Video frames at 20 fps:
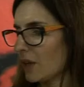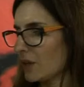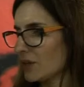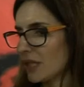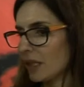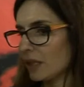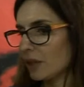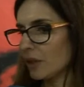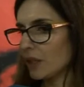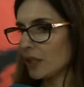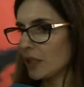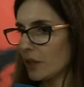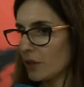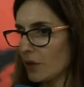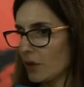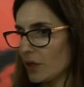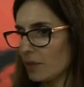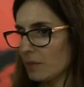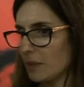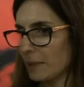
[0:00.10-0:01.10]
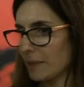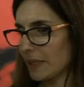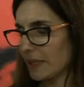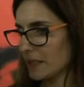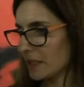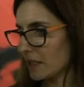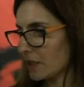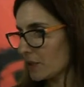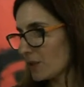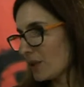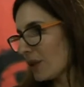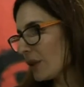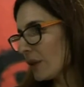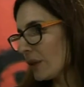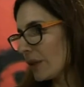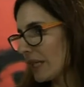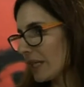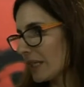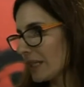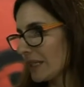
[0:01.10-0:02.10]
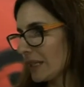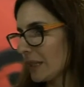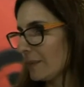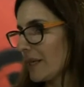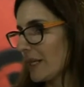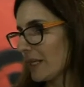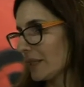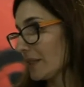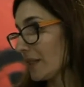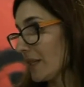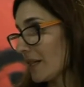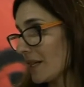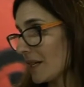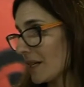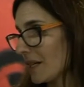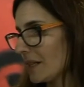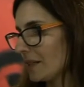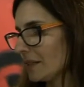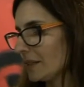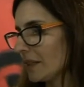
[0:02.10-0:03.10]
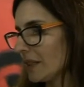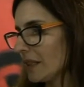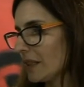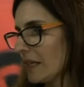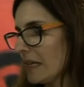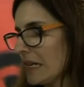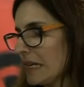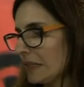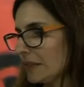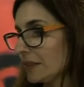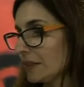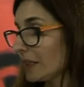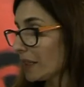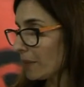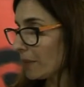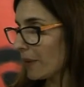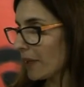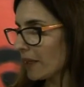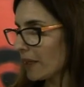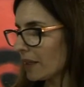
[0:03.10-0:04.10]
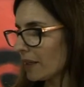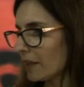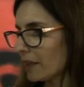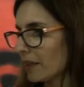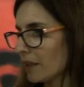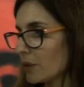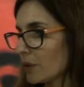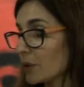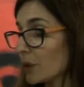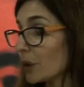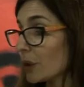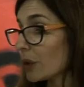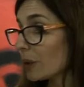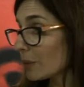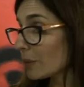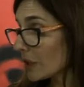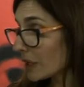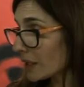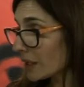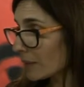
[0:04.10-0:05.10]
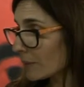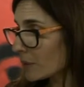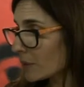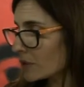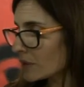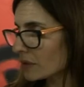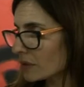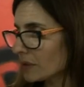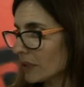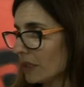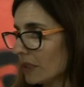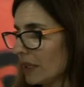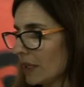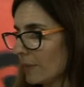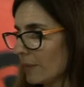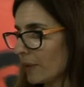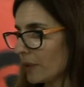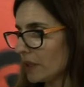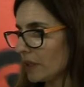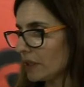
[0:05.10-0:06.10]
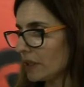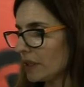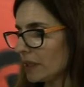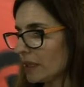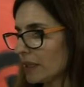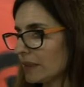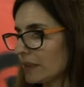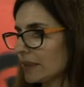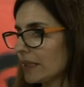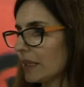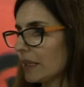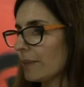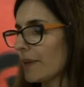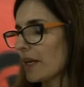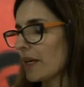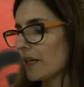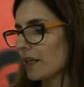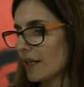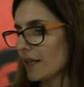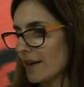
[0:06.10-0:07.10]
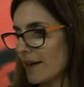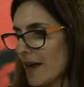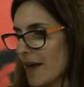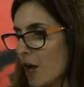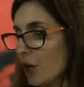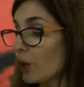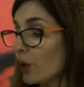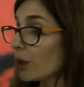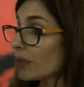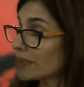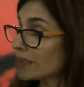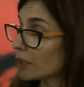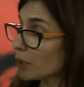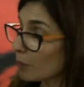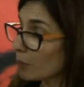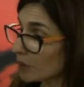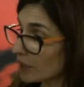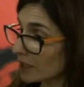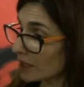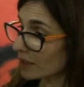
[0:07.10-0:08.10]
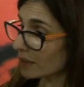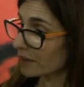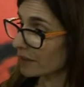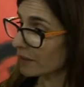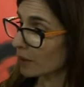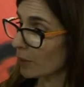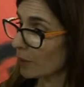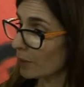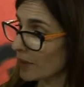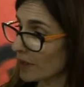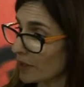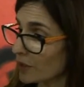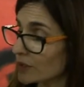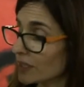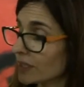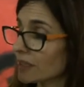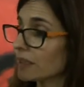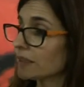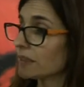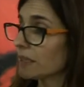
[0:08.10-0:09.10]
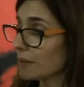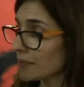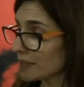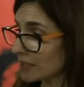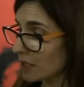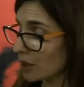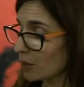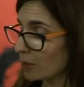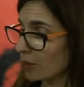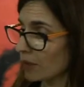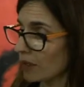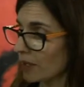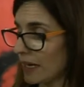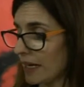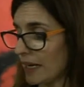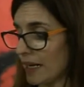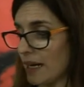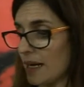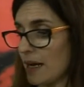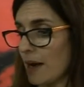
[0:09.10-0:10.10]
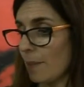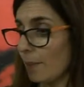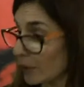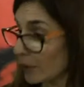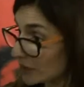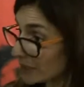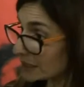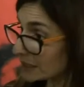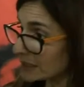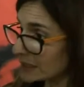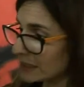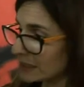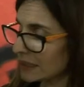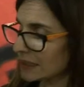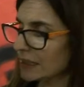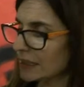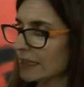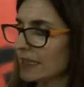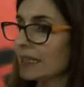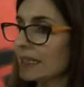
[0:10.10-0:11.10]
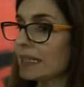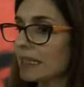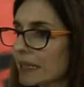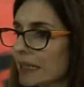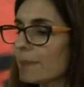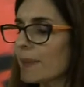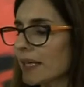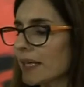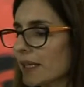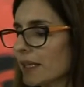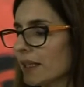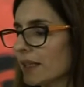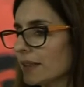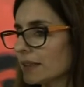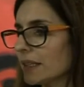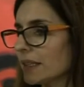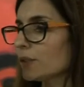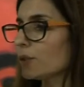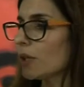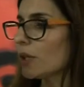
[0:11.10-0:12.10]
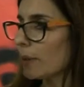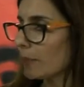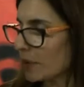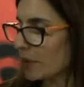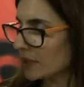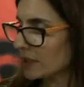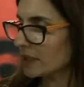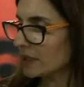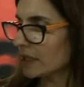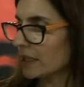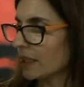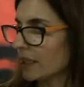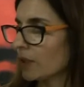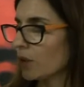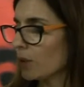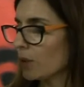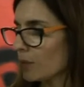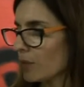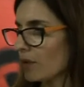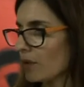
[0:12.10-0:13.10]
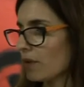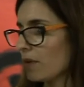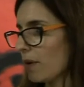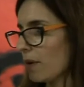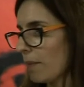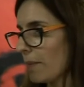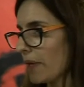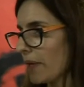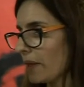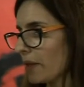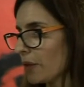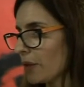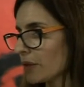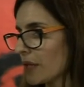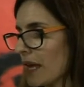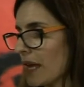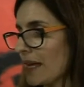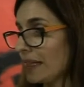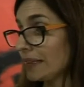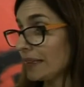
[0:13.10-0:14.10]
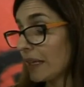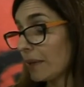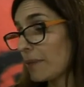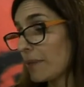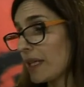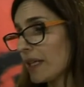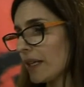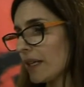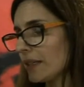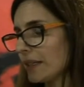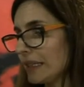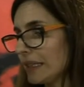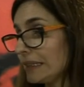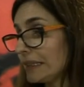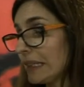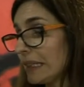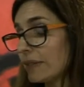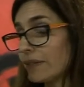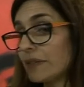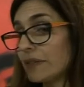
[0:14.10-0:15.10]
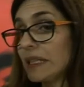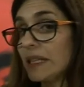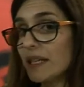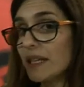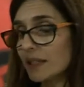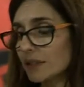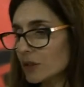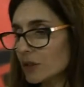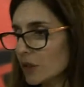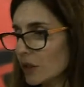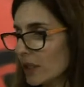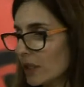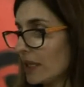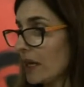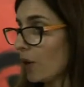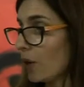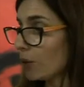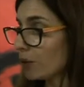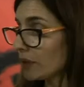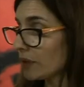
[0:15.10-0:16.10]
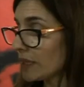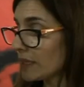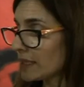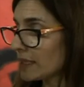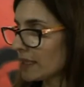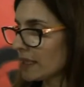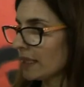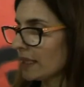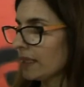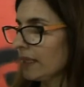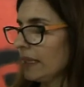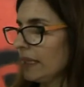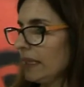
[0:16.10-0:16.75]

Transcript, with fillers: Lo cierto es que hoy me parece que es uno de los grandes temas que está en agenda, de qué manera nosotros comunicamos desde la política, de qué manera lo que se comunica desde los medios está atravesado por la política y de qué manera tanto la política como los medios terminan interfiriendo en la justicia